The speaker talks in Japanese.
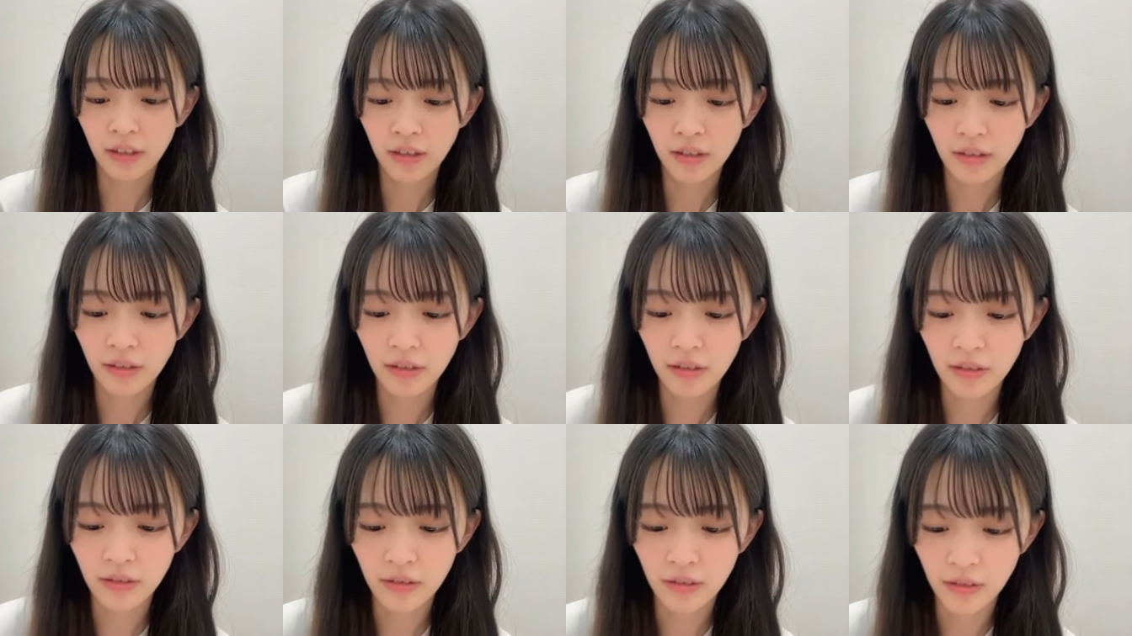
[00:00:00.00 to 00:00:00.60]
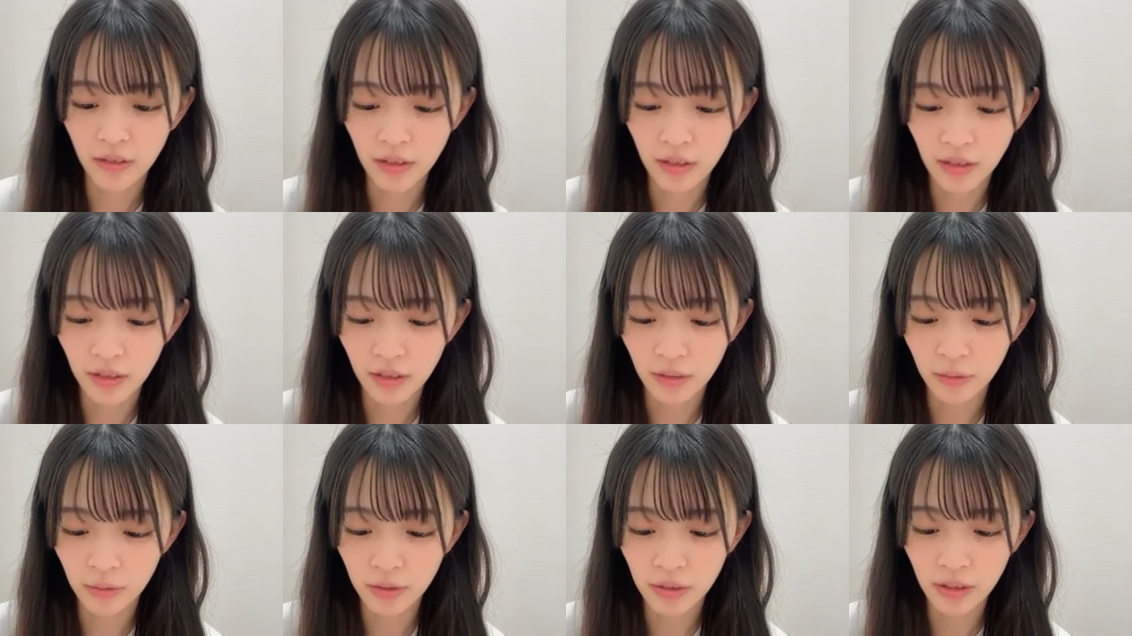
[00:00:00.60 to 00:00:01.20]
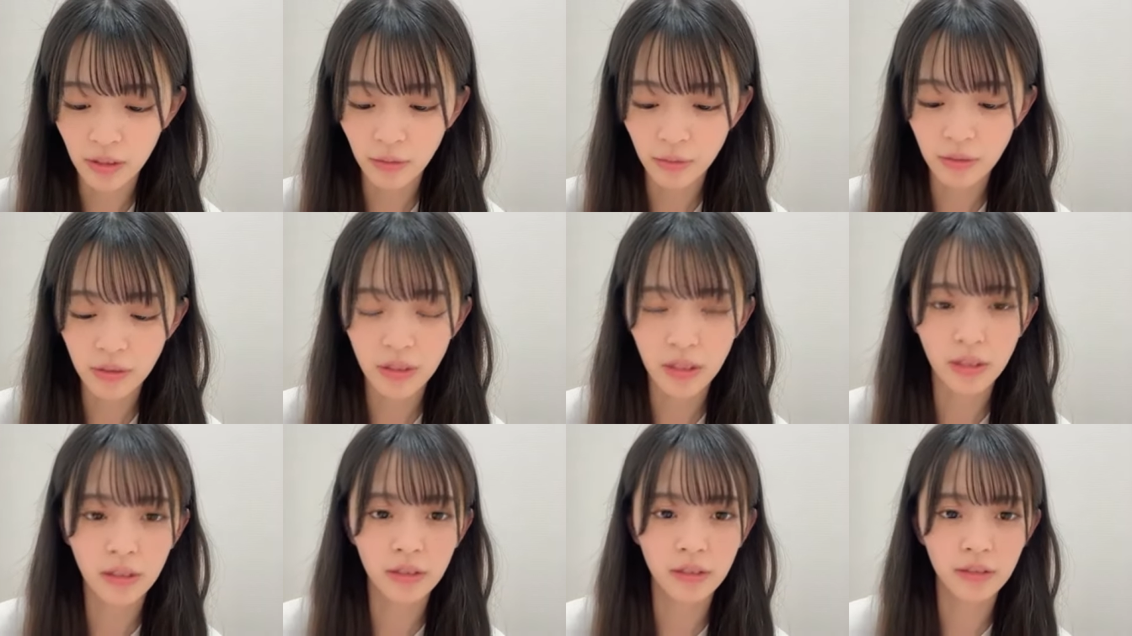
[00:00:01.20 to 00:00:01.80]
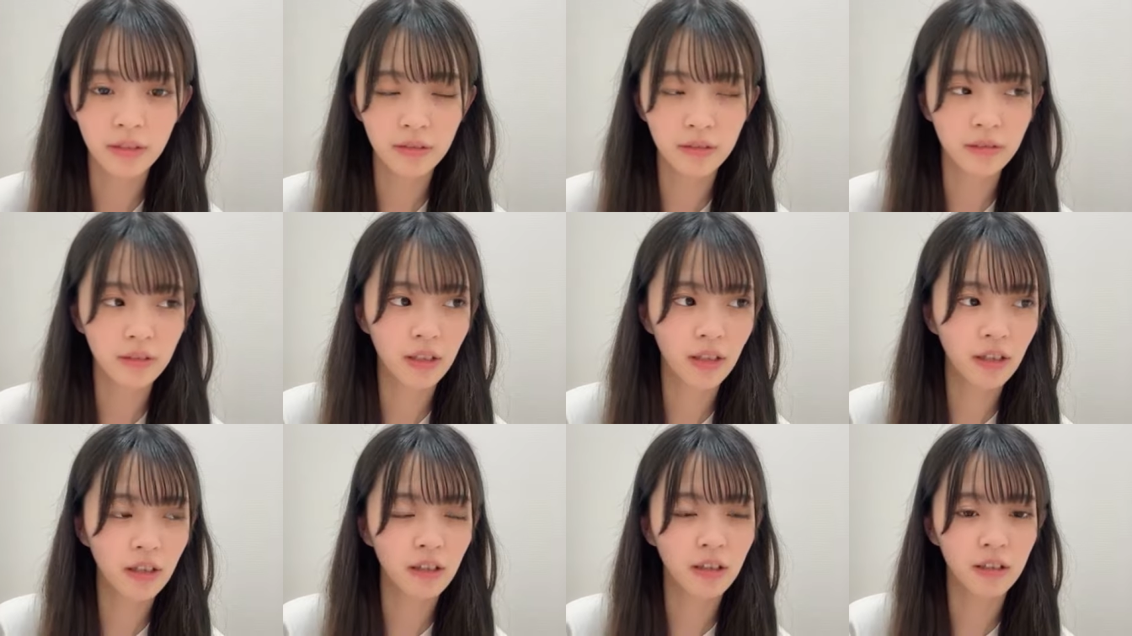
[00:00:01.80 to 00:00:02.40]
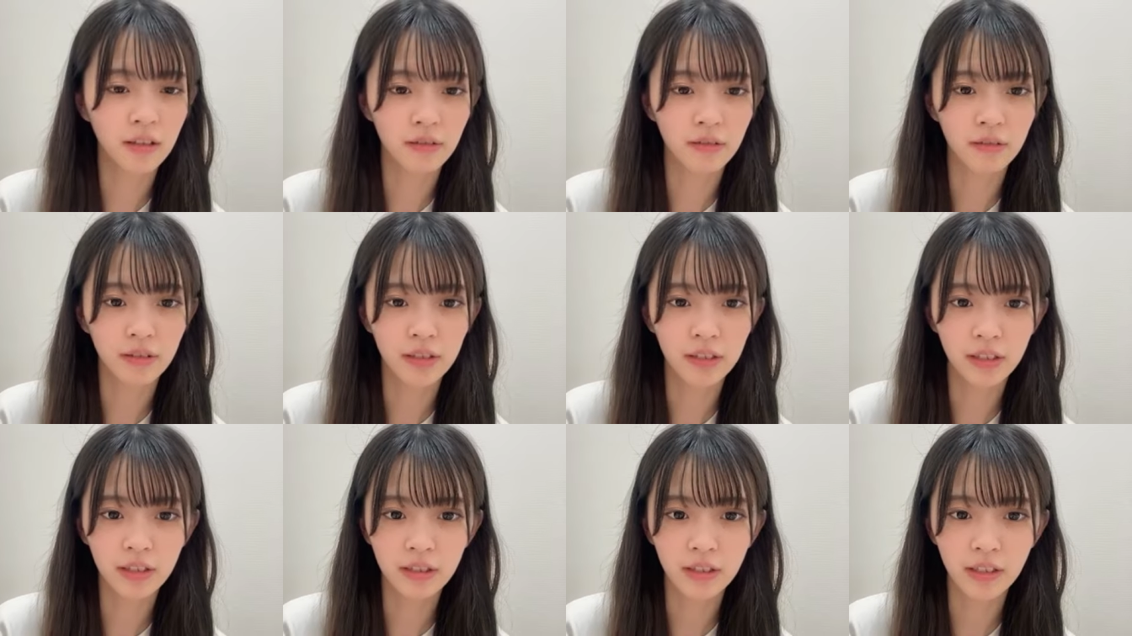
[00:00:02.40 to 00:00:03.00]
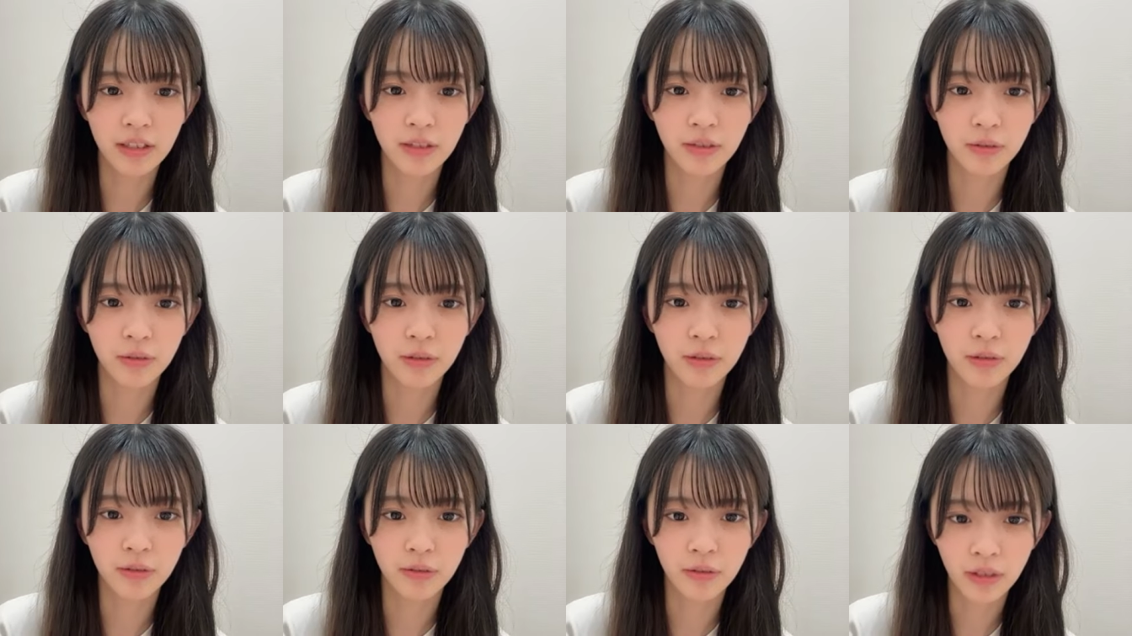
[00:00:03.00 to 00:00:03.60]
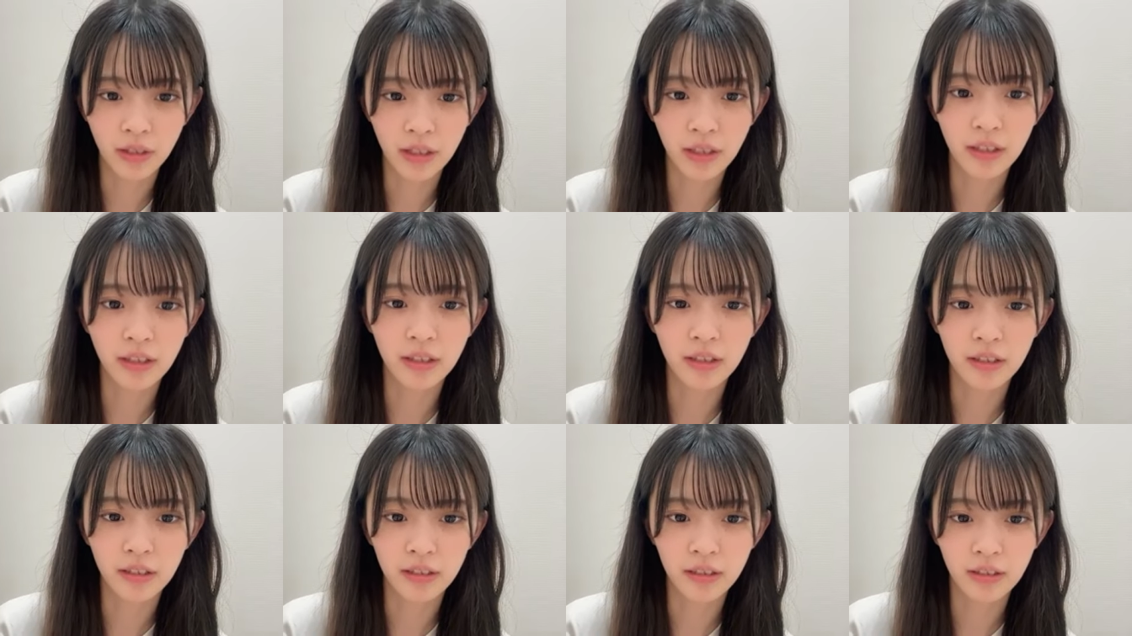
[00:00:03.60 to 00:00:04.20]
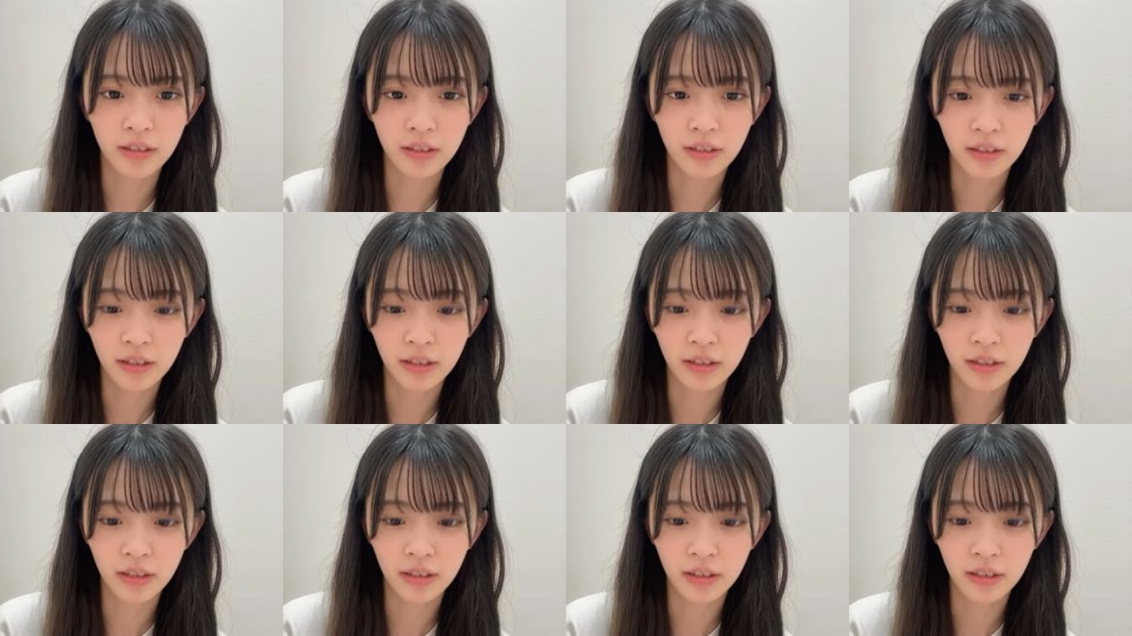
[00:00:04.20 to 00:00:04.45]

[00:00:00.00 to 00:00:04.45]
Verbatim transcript: ねなんかねあのスタッフさんが私たちと一緒に